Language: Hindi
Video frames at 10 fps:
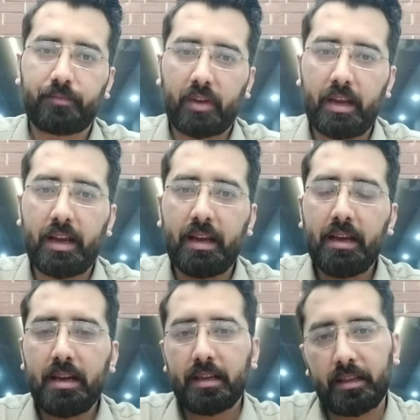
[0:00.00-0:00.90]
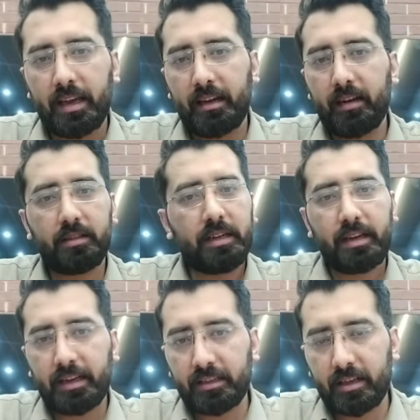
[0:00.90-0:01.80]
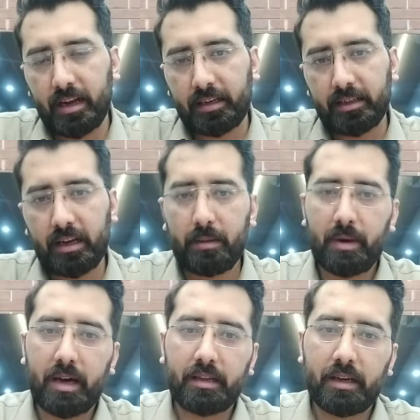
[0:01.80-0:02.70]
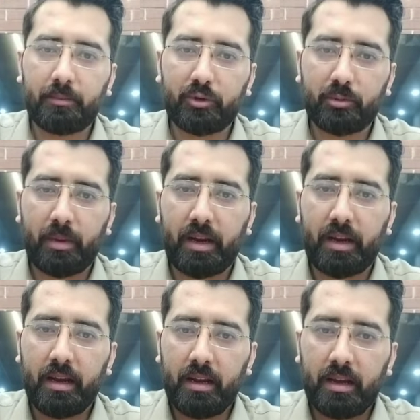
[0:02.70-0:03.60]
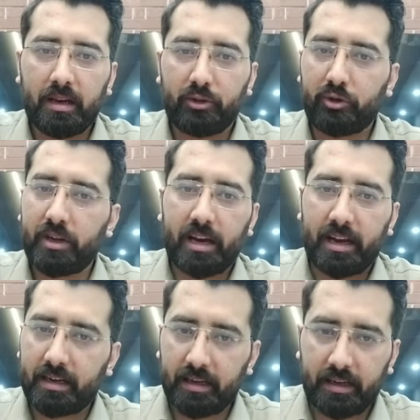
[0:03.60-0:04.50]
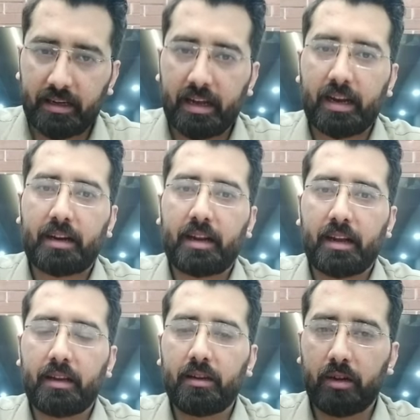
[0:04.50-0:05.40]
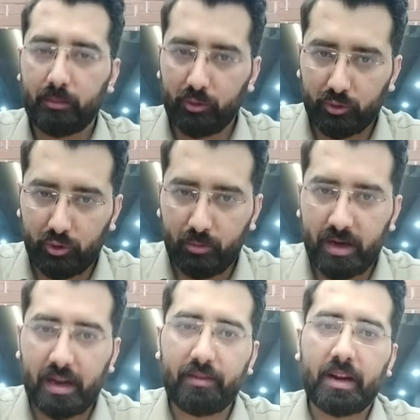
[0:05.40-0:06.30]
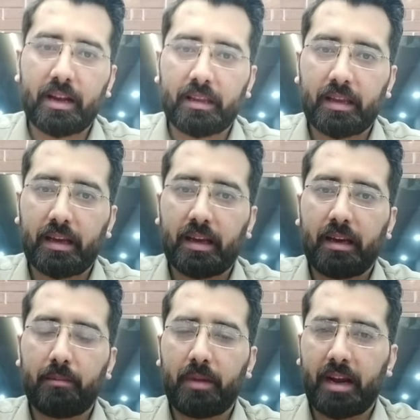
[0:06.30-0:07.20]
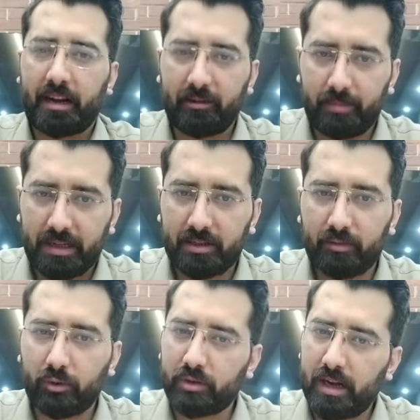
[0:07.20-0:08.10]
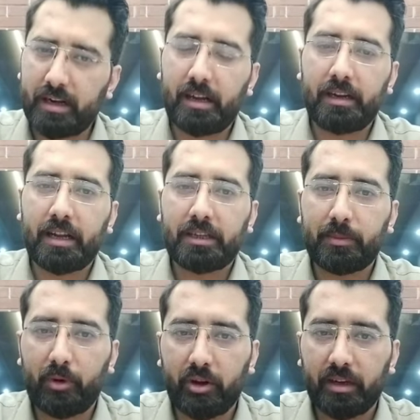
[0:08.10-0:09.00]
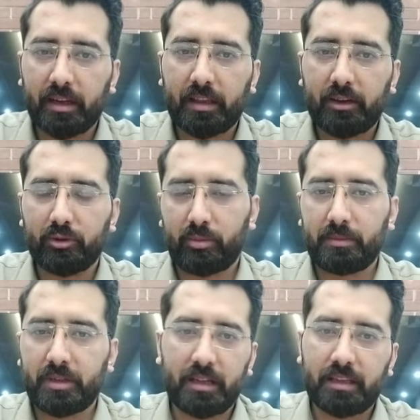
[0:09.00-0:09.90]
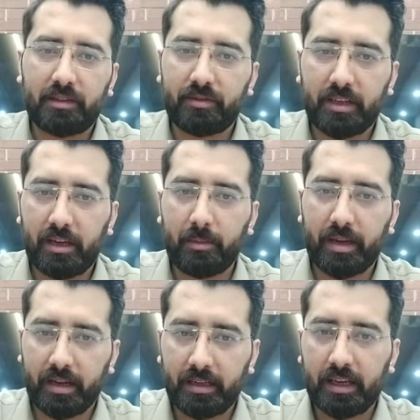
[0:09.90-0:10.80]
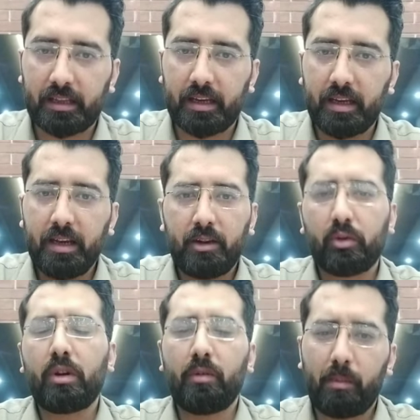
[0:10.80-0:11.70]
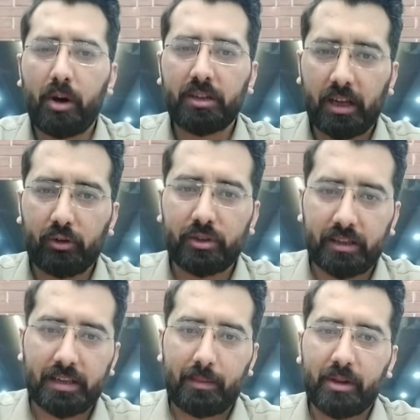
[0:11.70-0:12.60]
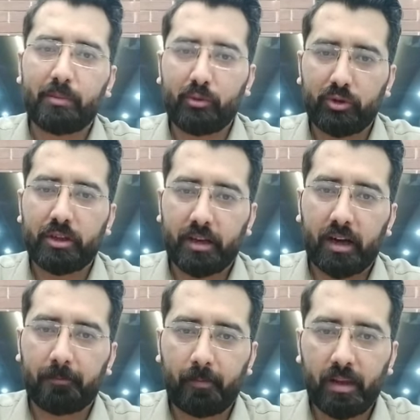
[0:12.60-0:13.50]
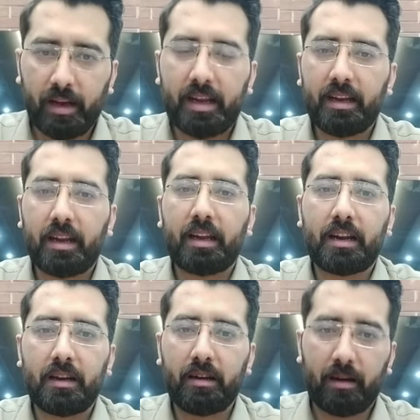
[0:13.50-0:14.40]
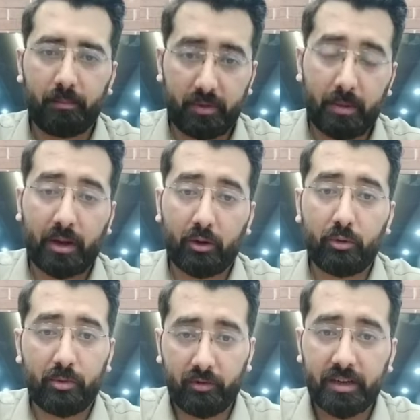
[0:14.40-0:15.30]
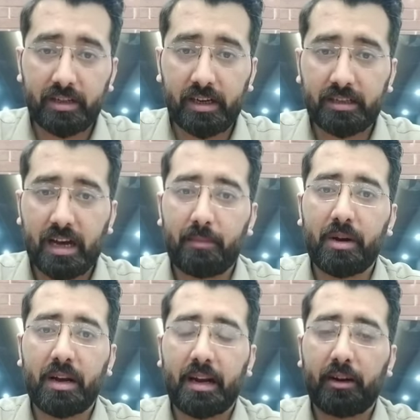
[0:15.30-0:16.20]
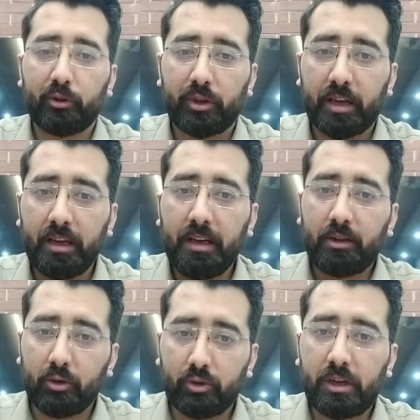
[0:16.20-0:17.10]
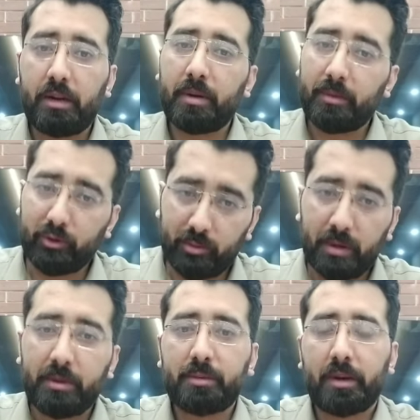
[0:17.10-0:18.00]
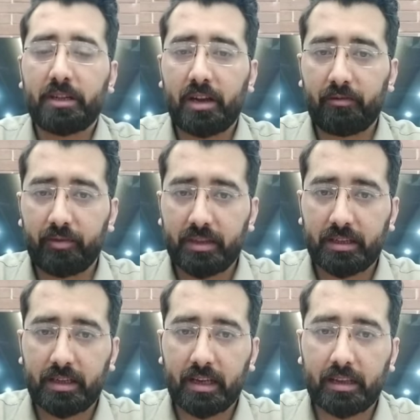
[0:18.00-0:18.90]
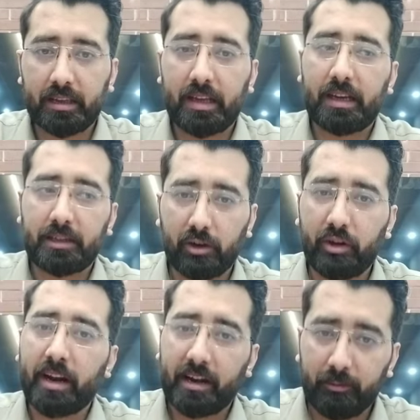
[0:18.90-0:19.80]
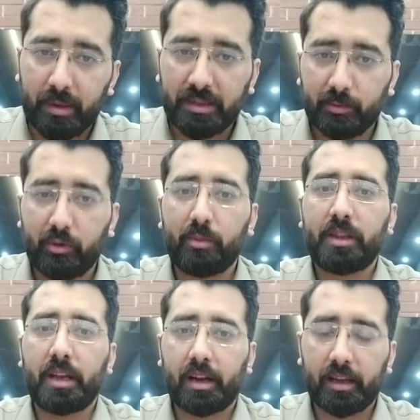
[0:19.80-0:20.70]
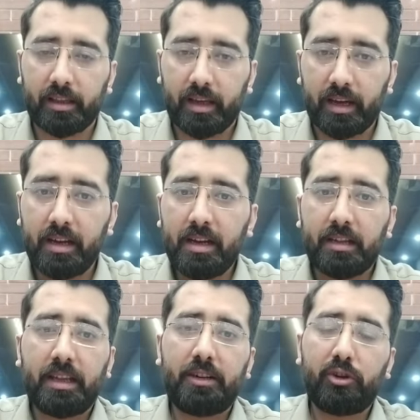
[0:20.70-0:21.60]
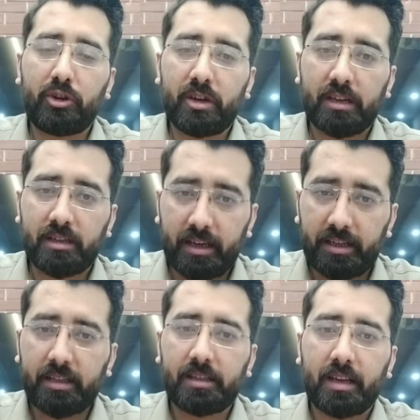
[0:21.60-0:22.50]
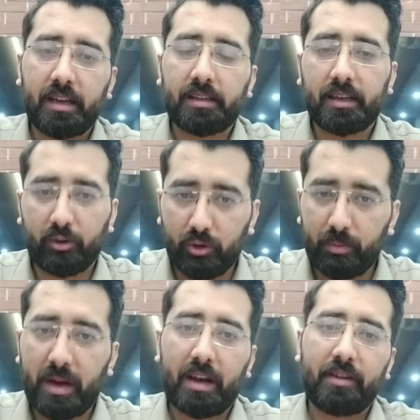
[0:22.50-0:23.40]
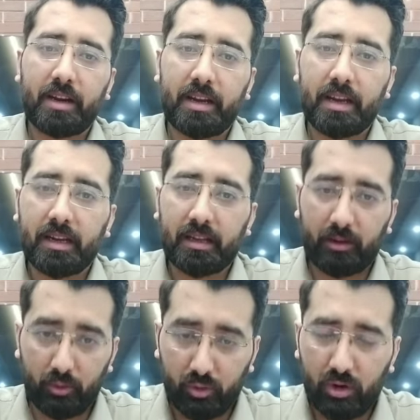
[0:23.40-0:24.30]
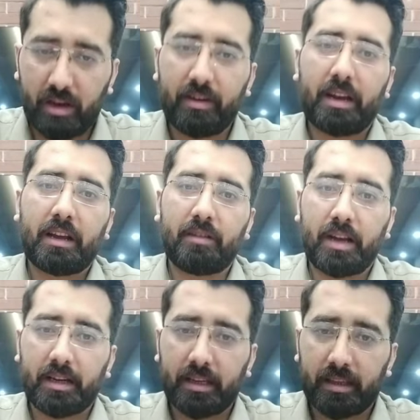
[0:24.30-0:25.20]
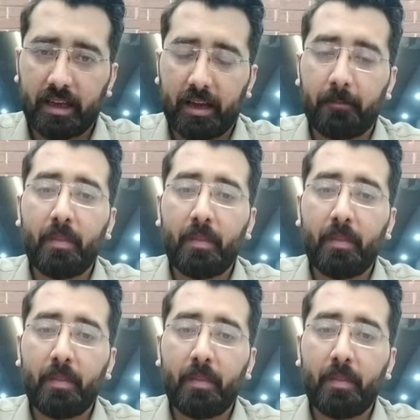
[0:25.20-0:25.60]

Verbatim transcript: ठीक है देन सेंटेंस करेक्शन के बाद हम उसमें जो डायरेक्ट इनडायरेक्ट है हम उसको भी कवर करते हैं हम एक्टिव पैसिव को स्लाइटली टच अपॉन करते हैं उसमें हम ज़्यादा तफसील में नहीं जाते क्योंकि वो बहुत सालों से एग्जामिनर पूछ नहीं रहा लेकिन अगर के हम जब अगर कोई प्रोवेंशियल एग्ज़ाम अहेड होता है तो उसके लिए फिर हम उस पर भी स्पेशल एम्फोसिस कर देते हैं कि चलो यार एक्टिव पैसिव को भी देख लेते हैं देन जो ट्रांसलेशन स्किल्स हैं उन पर कवर किया जा उनको कवर करवाया जाता है